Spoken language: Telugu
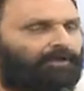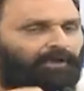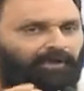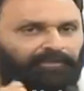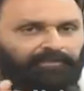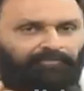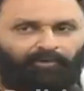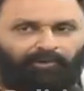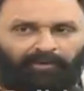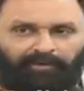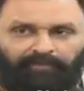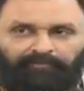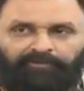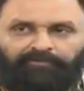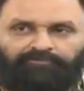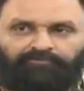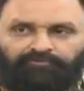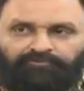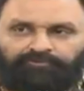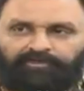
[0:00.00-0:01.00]
అది మొన్న
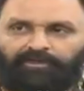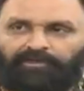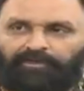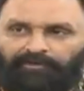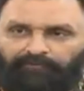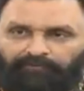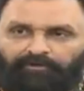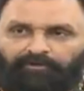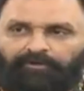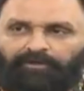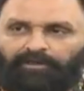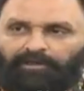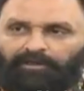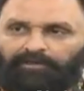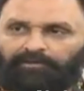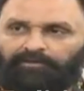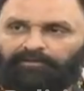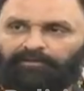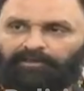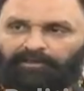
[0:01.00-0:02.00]
మీరు చూశారు నవయోగ
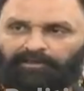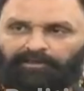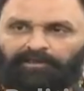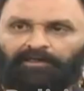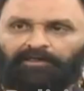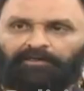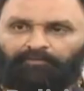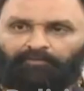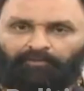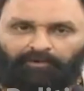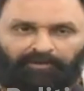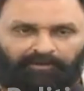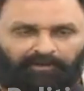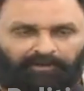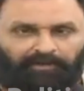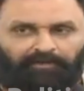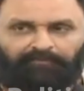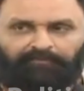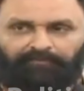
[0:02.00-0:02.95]
నిన్నగాక మొన్న